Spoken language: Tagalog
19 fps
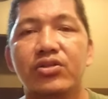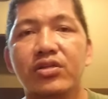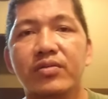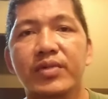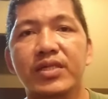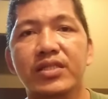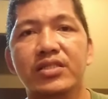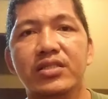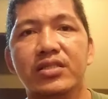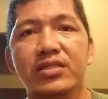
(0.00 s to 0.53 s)
Doon
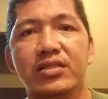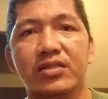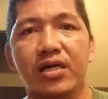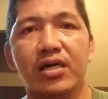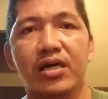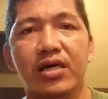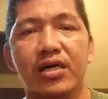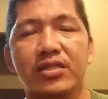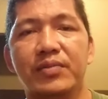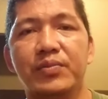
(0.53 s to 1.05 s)
naman,
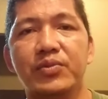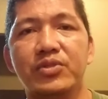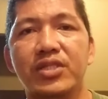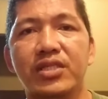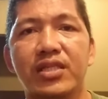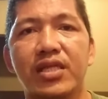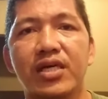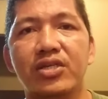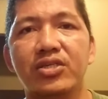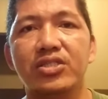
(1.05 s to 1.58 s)
uh, tapos
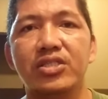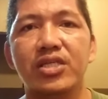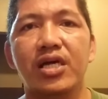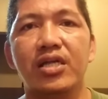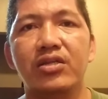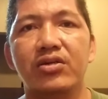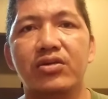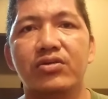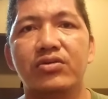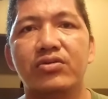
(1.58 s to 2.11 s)
na tayo
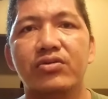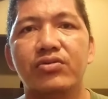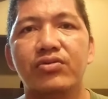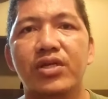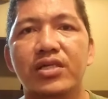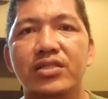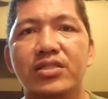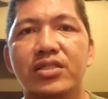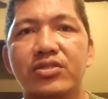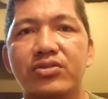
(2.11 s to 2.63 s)
sa ano,
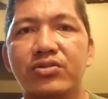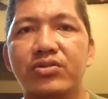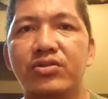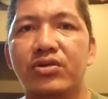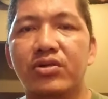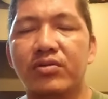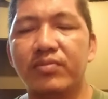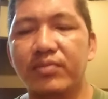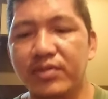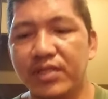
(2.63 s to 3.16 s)
kulang sa
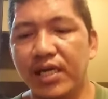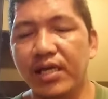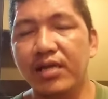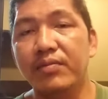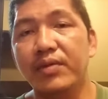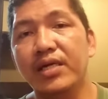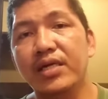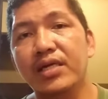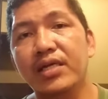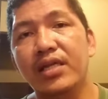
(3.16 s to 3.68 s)
sunog
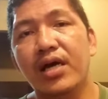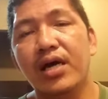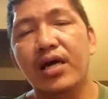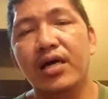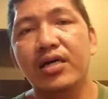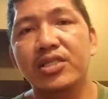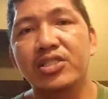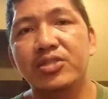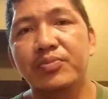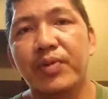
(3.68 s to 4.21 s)
dahil
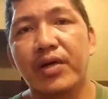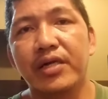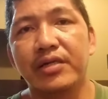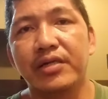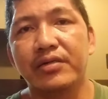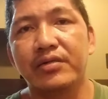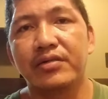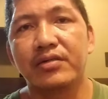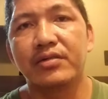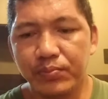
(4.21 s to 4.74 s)
mahina ang
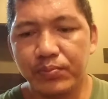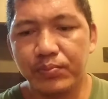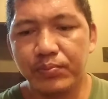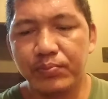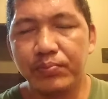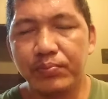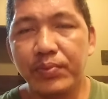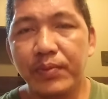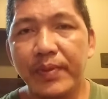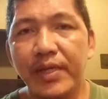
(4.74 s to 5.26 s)
spark.
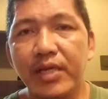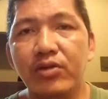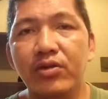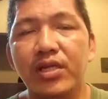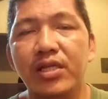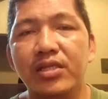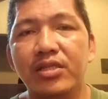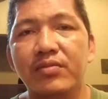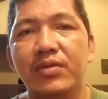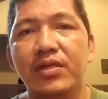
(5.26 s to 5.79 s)

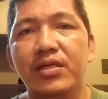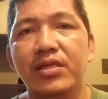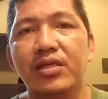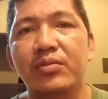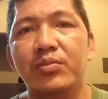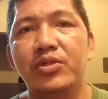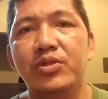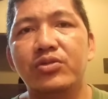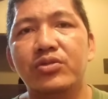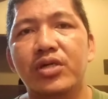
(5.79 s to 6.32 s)
Paano natin
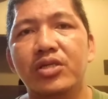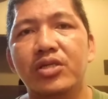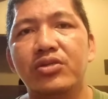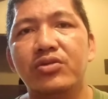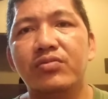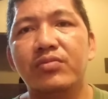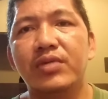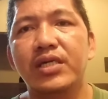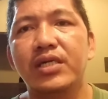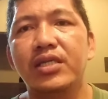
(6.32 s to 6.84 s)

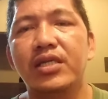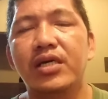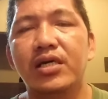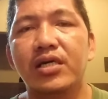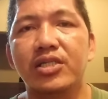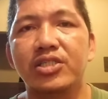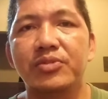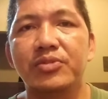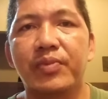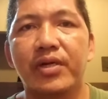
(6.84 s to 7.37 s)
mareremedyuhan yung
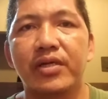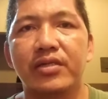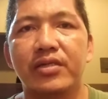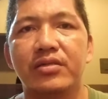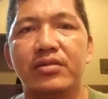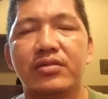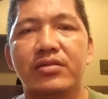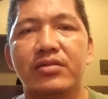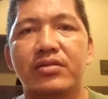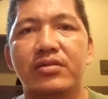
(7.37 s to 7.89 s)
mahina ang
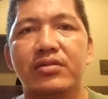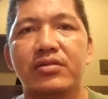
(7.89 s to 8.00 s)
spark?